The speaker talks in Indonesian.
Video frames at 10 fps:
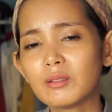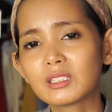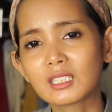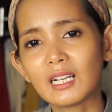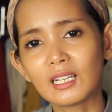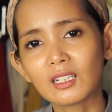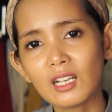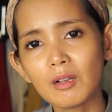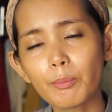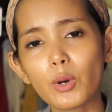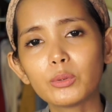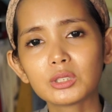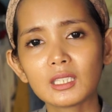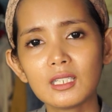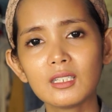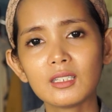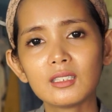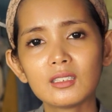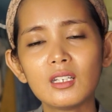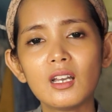sekarang fokuslah
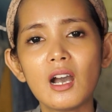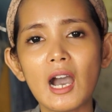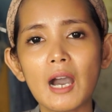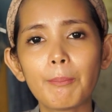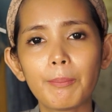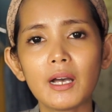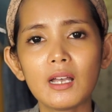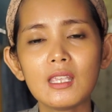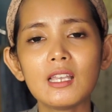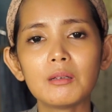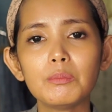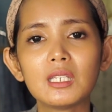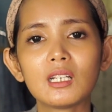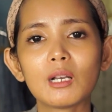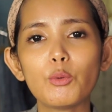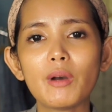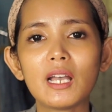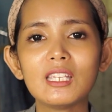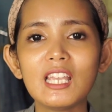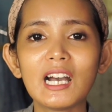dengan apa yang bikin kamu
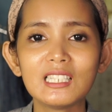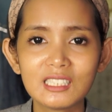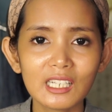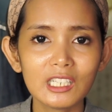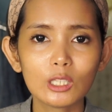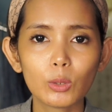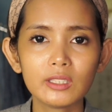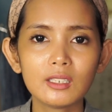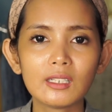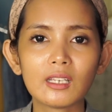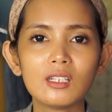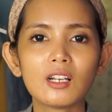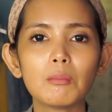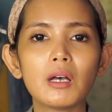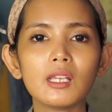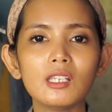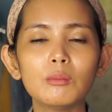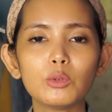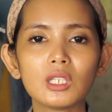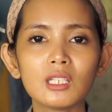bahagia aja itu aja deh dengan bahagia
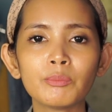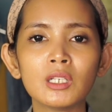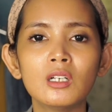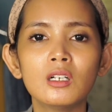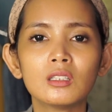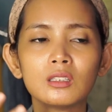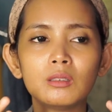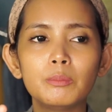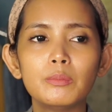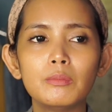mungkin eh,